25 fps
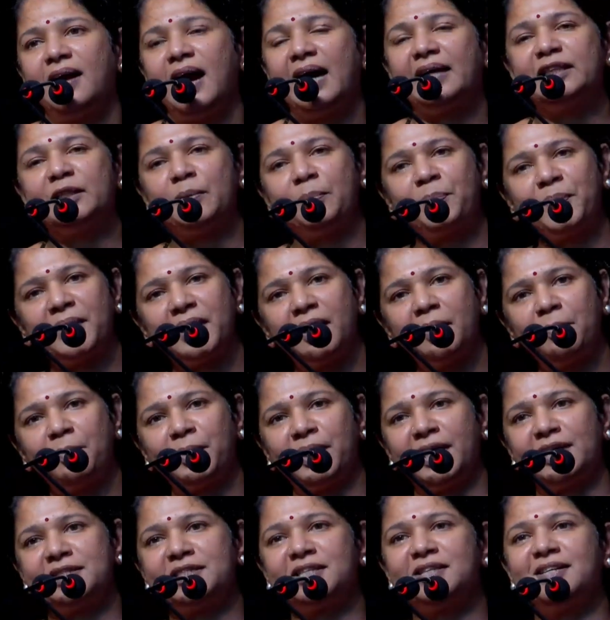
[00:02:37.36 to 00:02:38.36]
அந்த பியூர்
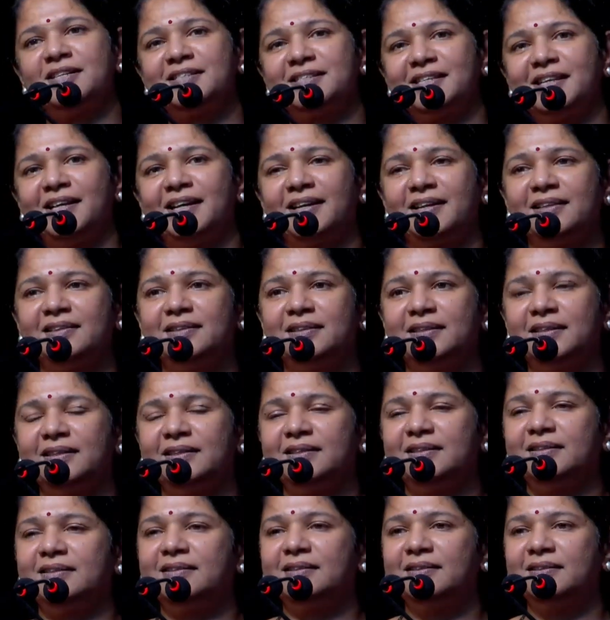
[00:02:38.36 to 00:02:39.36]
ப்ரெஷர்ஸ்ல இருந்து
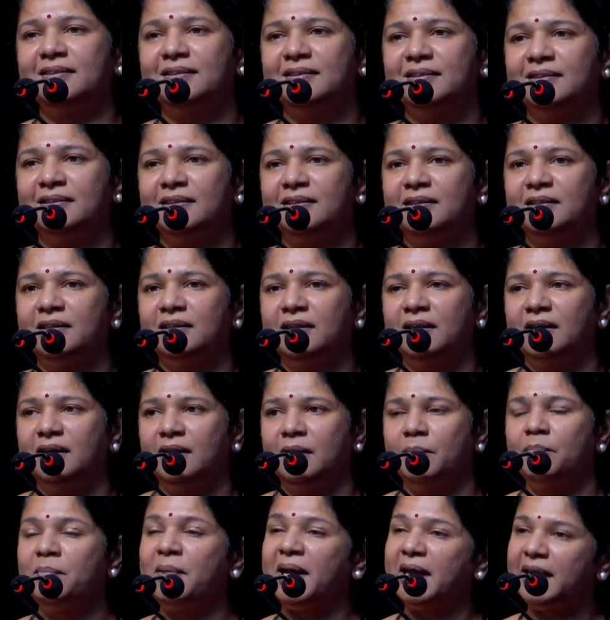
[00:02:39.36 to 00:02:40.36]

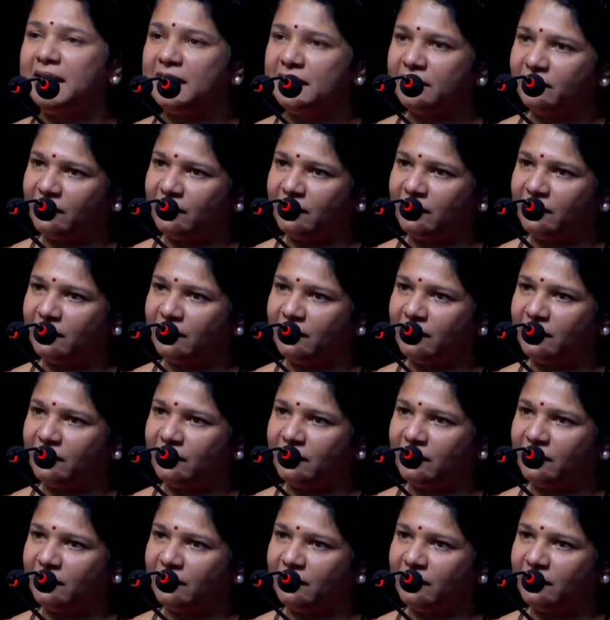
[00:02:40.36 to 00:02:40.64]
மீண்டு